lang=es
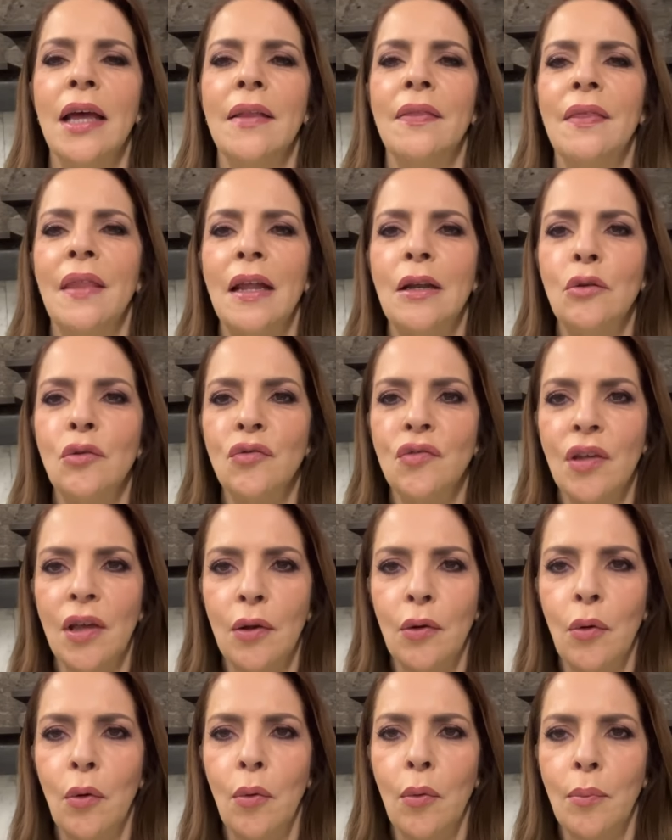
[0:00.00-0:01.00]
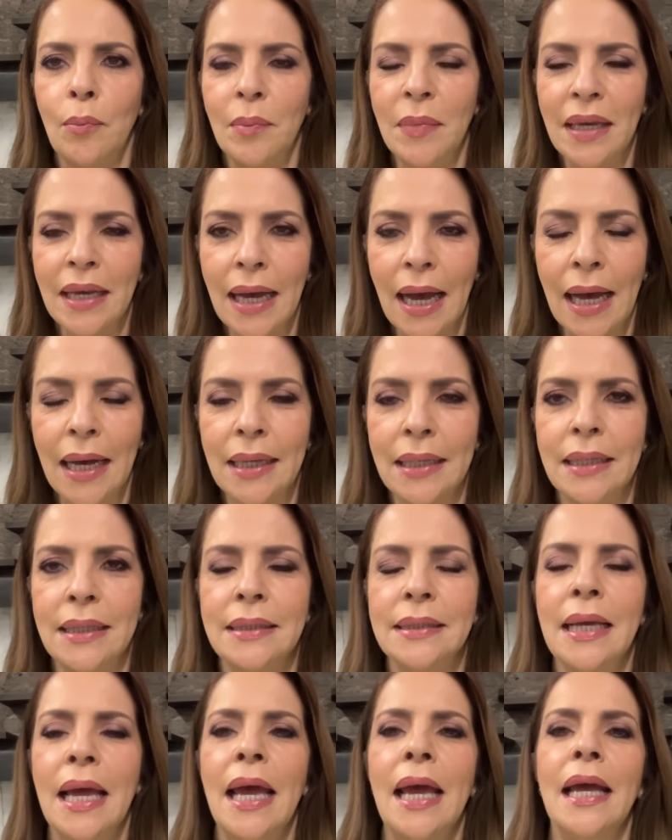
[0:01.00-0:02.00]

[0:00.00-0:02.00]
de Lucero Mijares.